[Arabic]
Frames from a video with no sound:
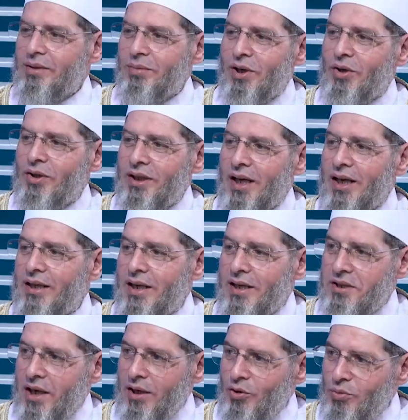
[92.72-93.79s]
تبارك وتعالى ان
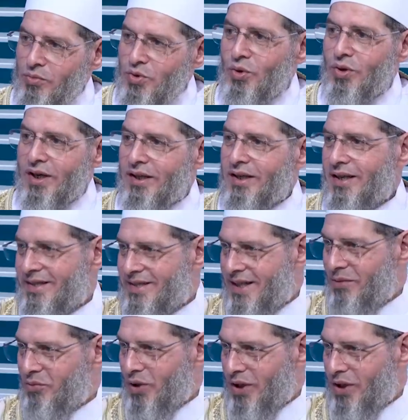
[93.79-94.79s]
يجعلكم زخرا للاسلام